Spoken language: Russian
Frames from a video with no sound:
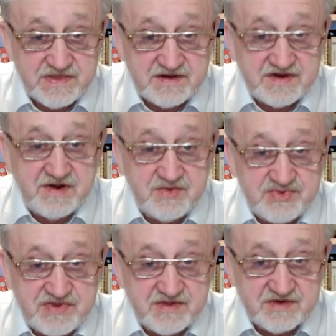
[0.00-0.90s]
Шлют
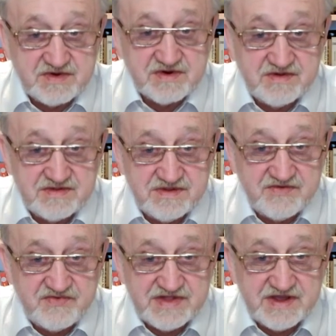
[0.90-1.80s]
синхронную
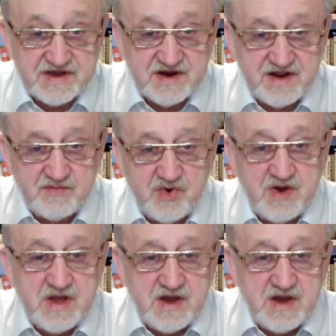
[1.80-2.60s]
фонограмму